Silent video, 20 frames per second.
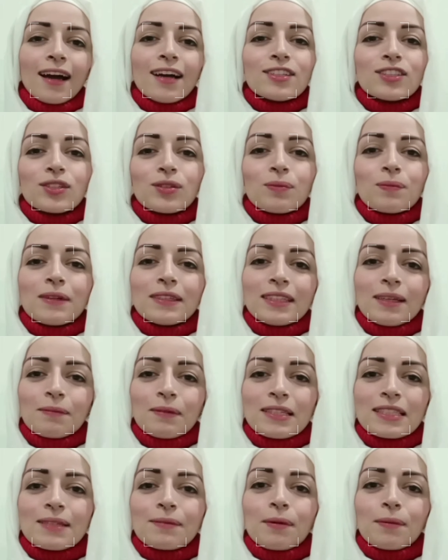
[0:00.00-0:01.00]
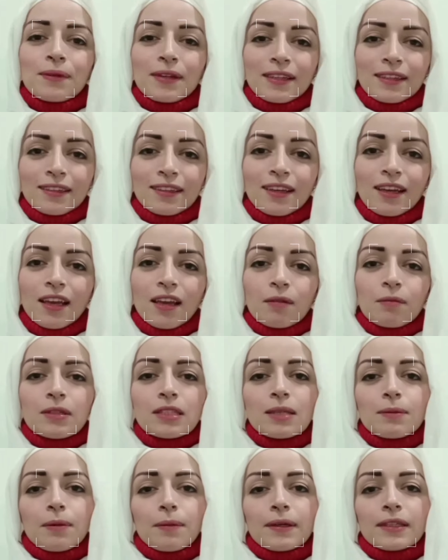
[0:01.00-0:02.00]
عاشت من لسببين
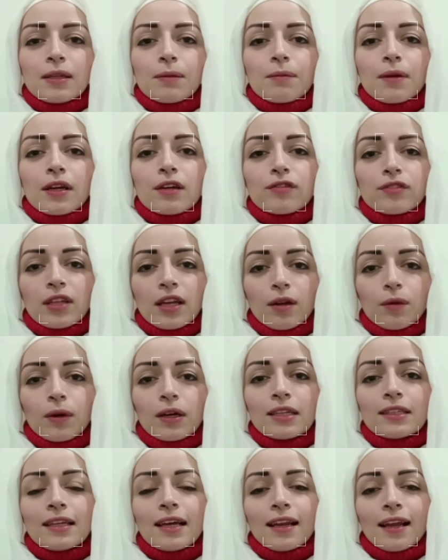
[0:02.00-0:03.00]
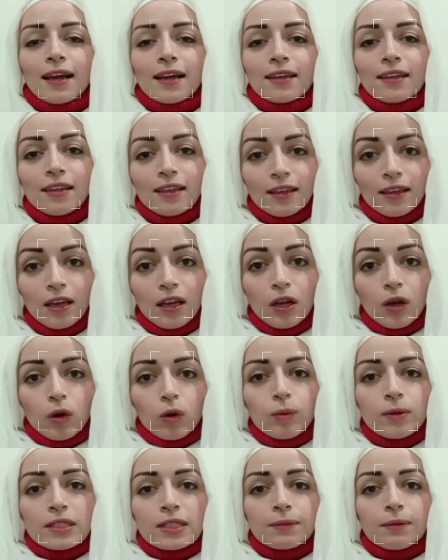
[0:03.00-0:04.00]
بسبب عدم معرفتها لوالدها الحقيقي
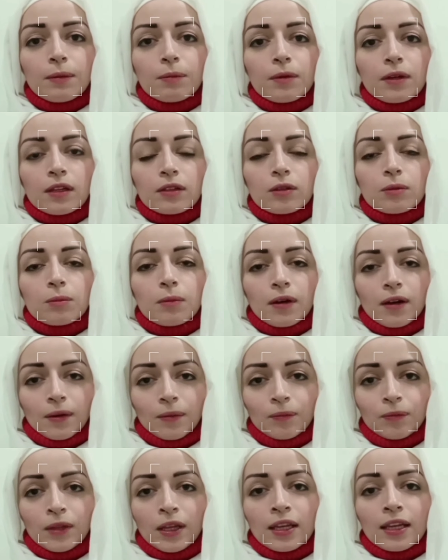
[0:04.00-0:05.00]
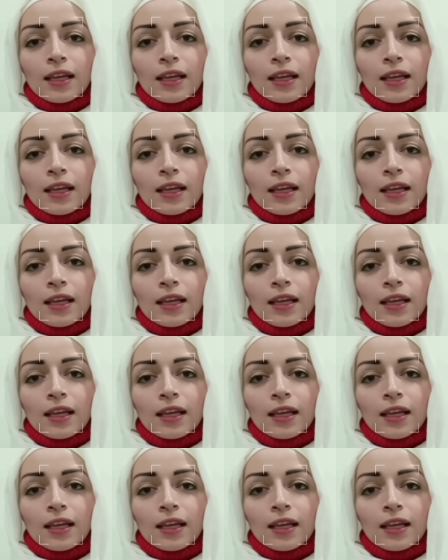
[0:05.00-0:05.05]
وبسبب مرض أمها